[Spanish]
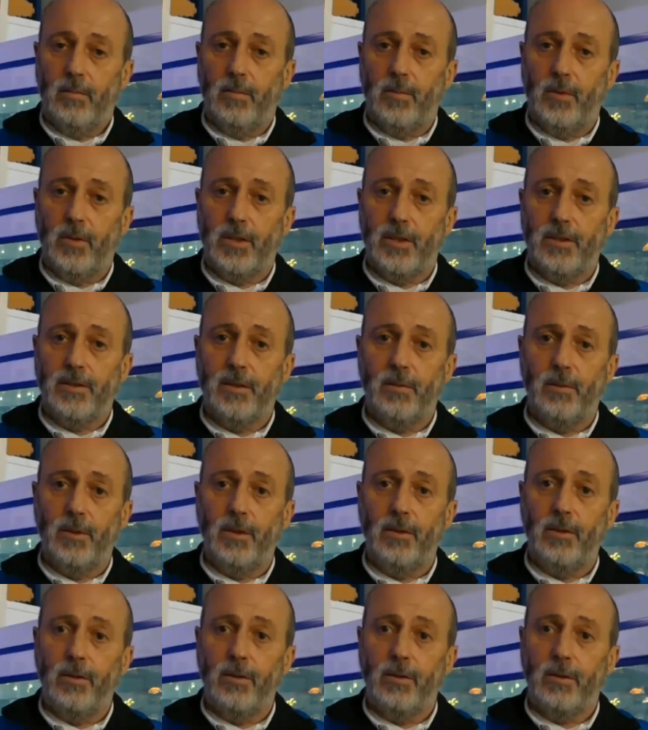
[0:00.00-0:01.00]
Pues este
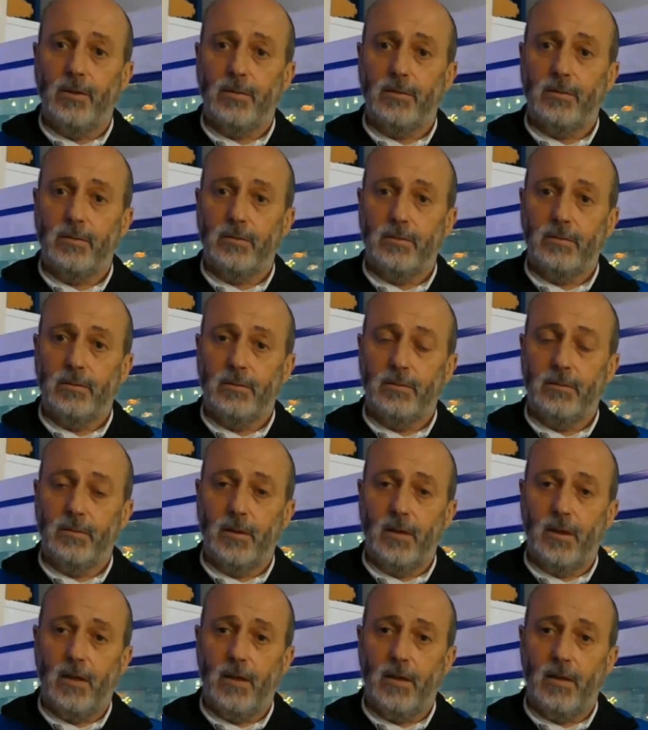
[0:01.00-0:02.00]
vídeo
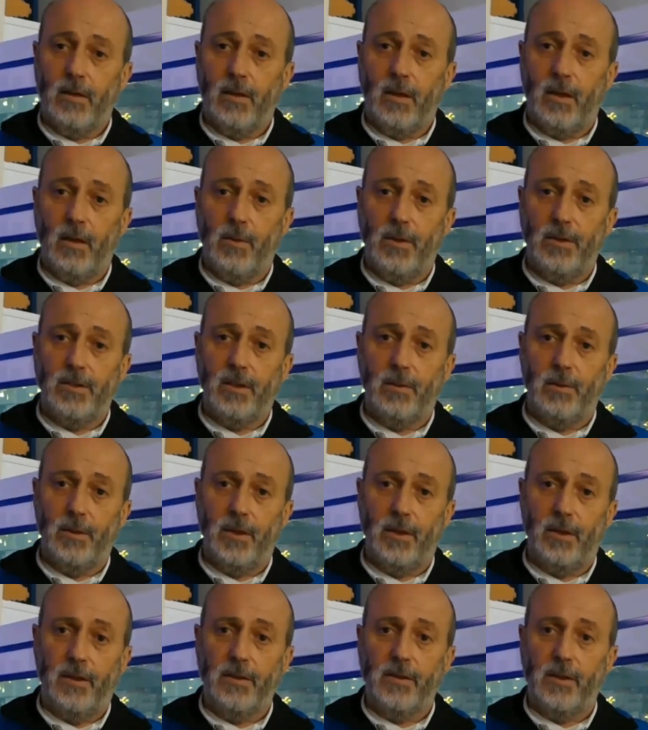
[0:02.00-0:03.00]
que vais a ver
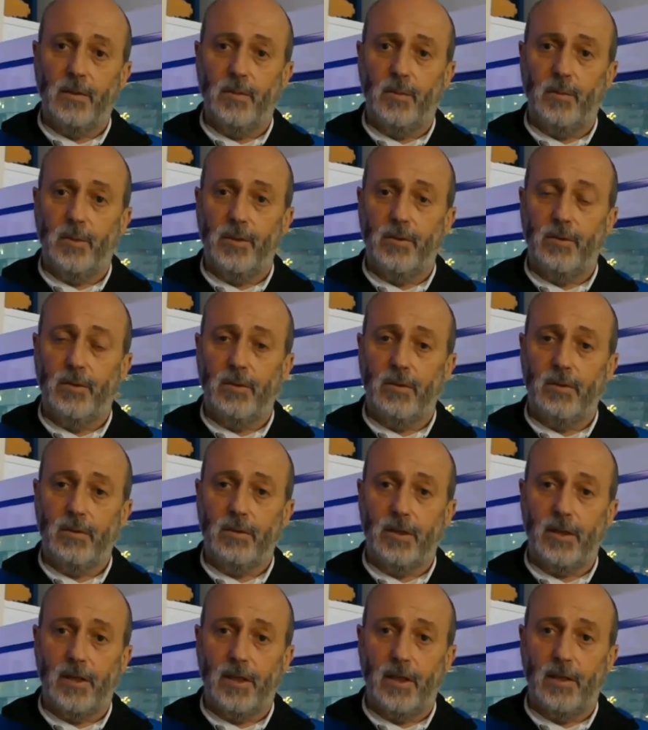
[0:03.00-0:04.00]
en este momento
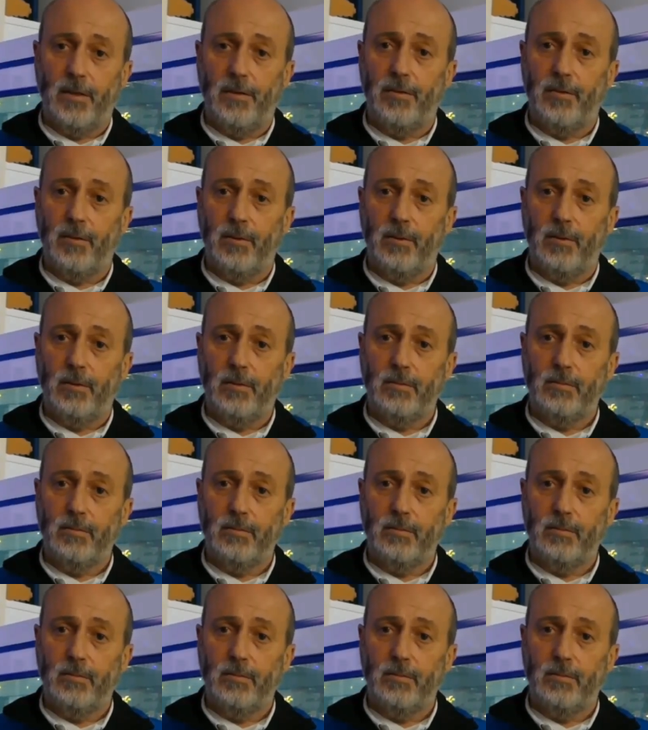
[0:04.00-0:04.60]
se realizó